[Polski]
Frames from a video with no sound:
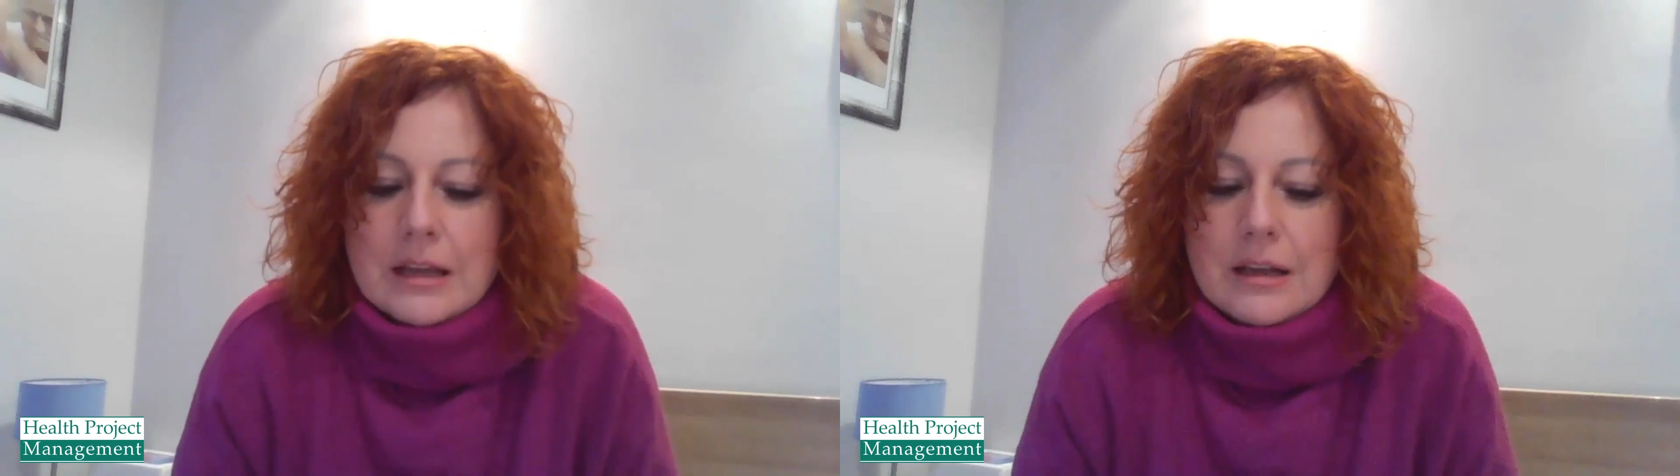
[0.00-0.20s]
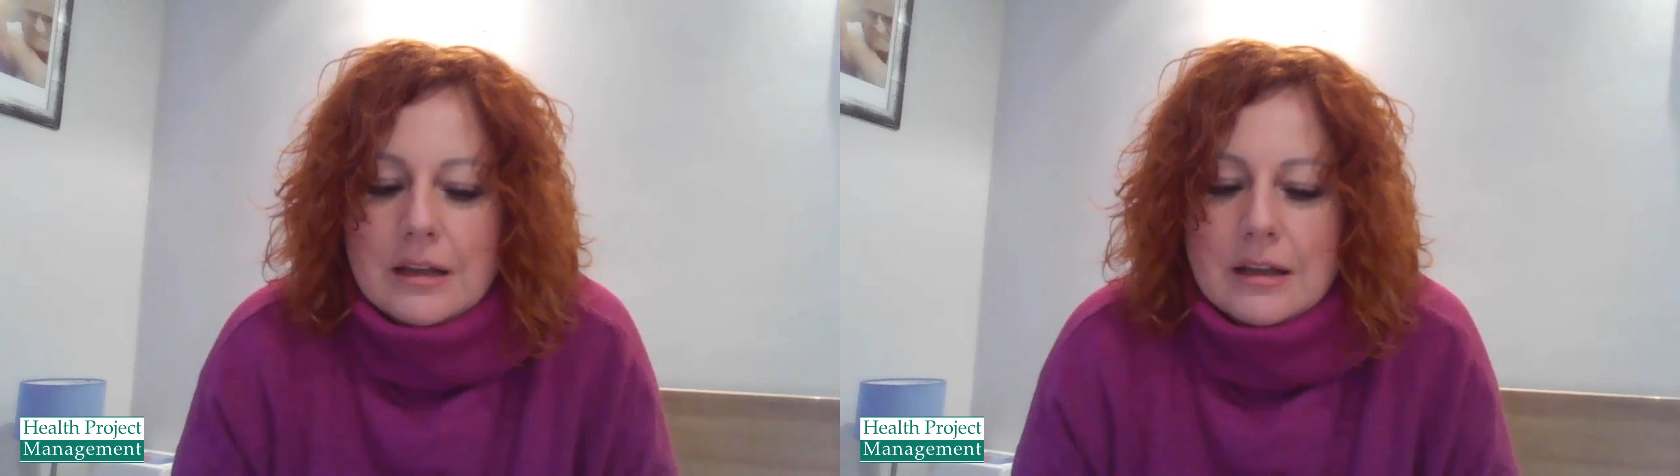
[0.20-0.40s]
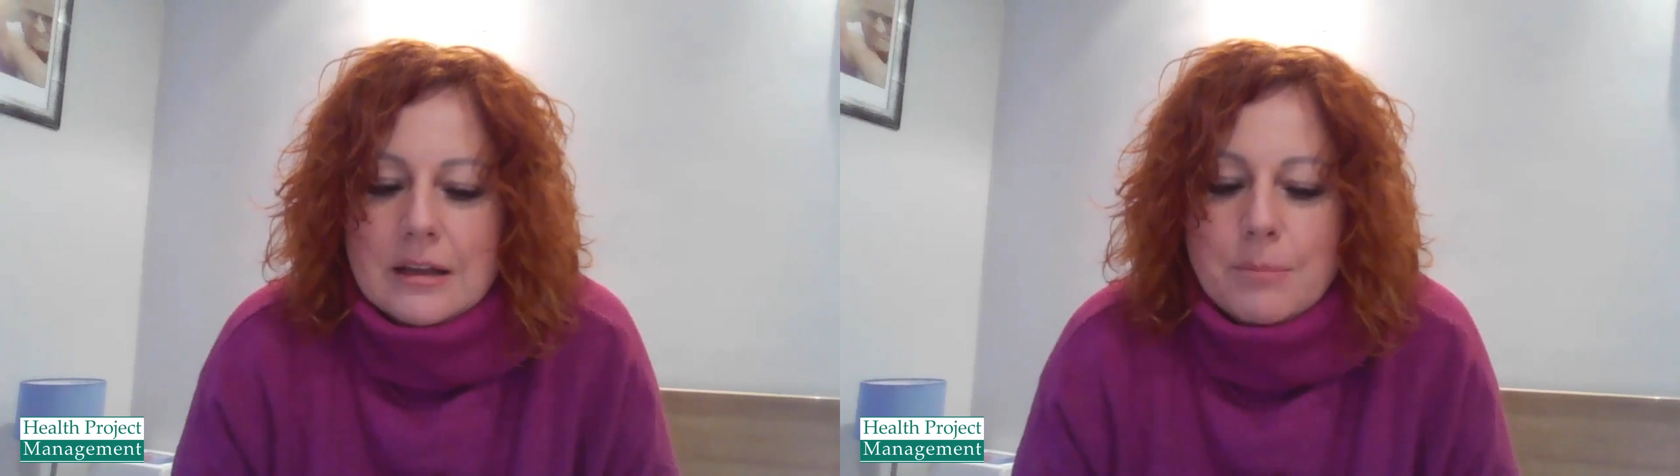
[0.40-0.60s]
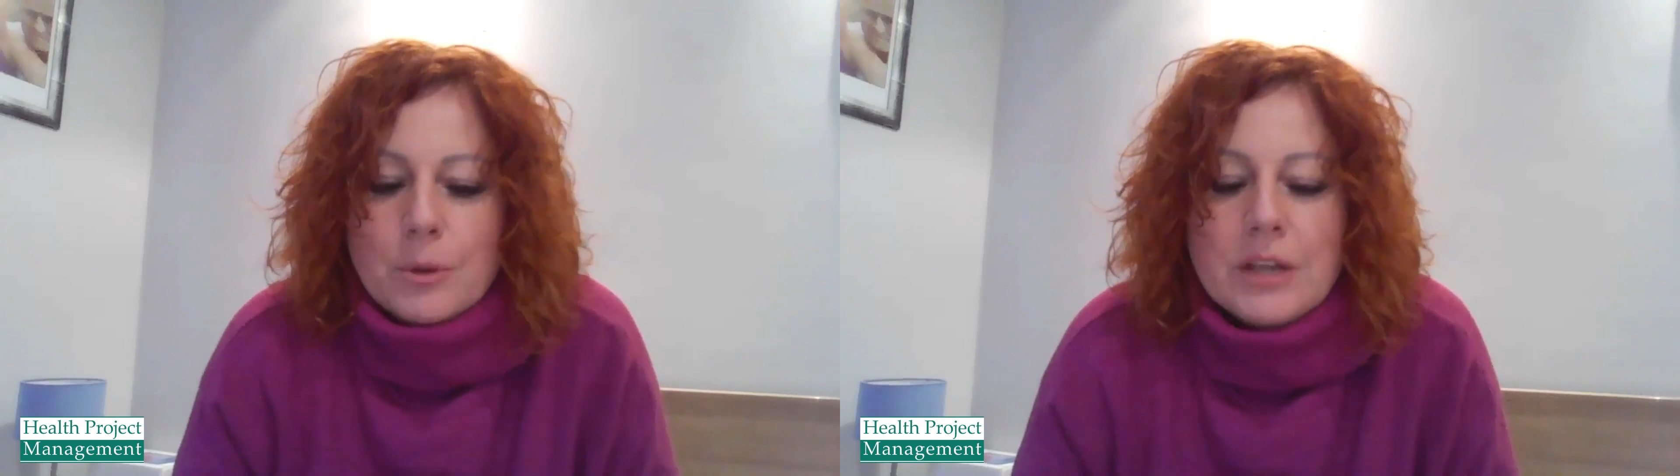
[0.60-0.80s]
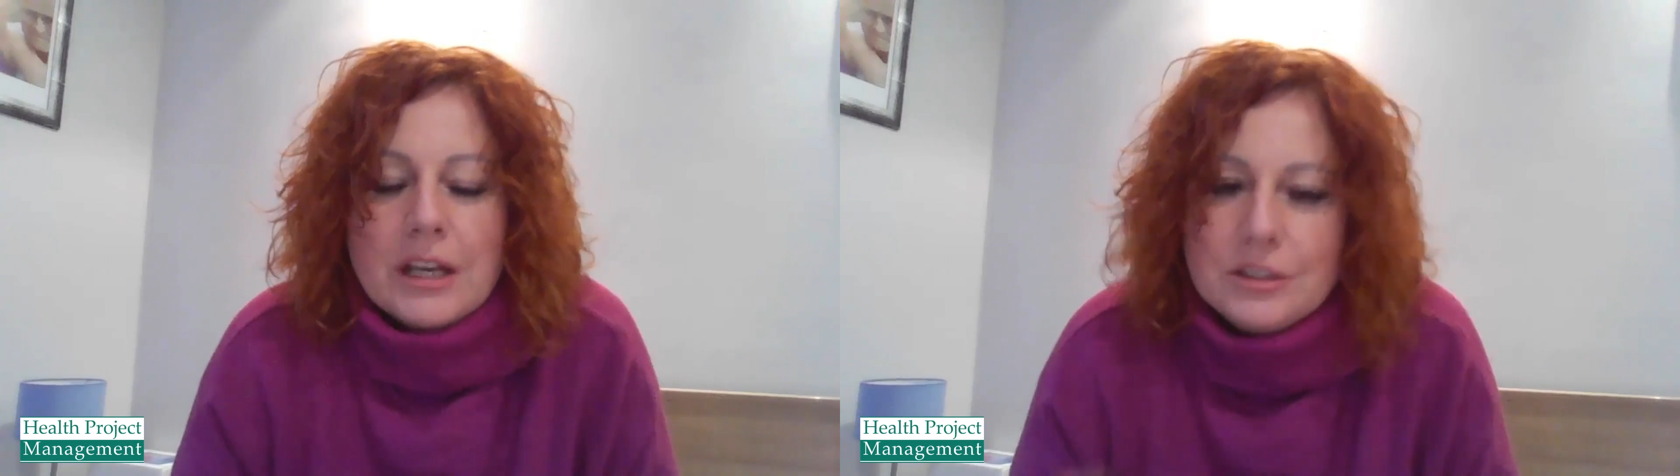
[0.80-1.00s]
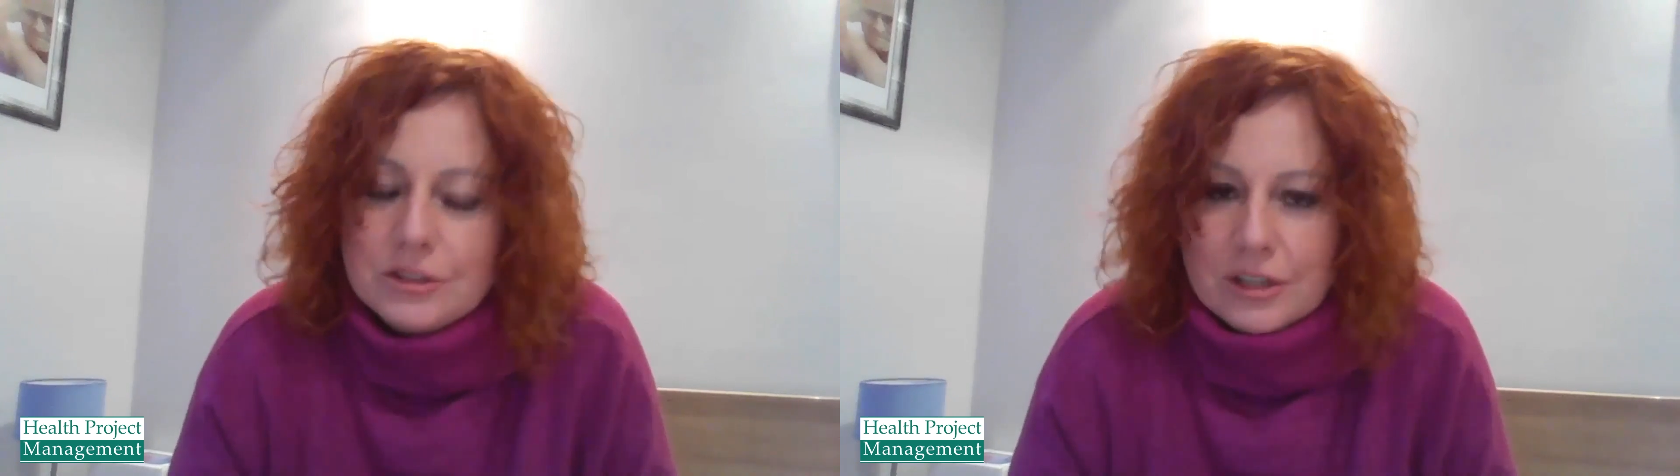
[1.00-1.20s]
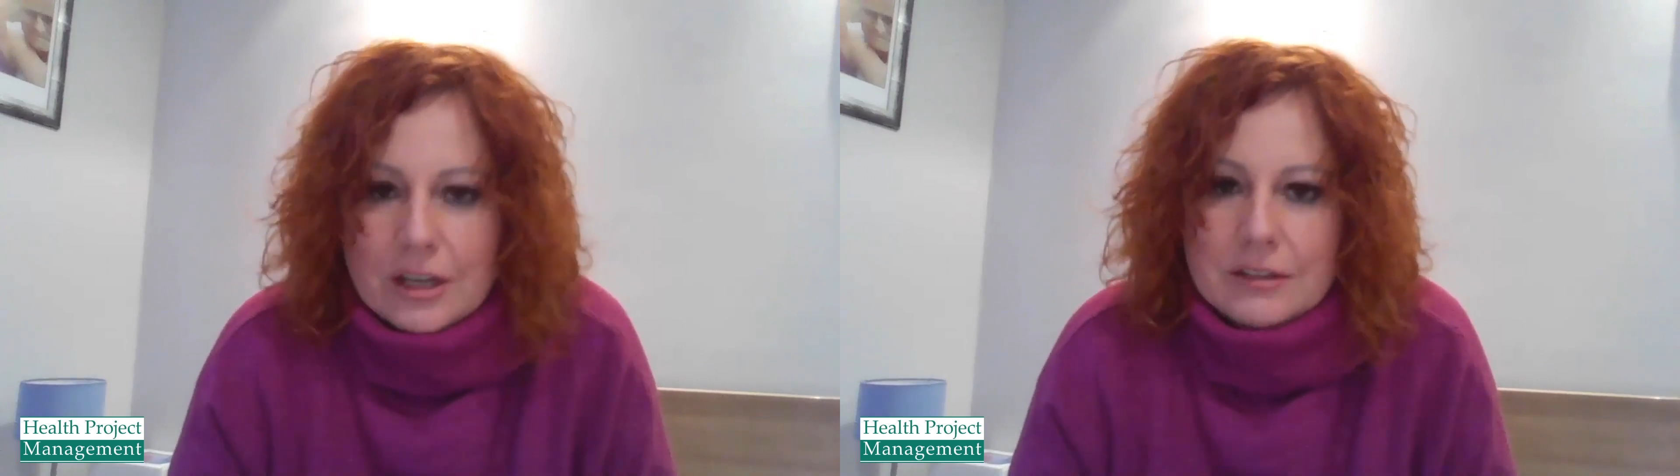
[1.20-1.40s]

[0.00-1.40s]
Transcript: e, podejście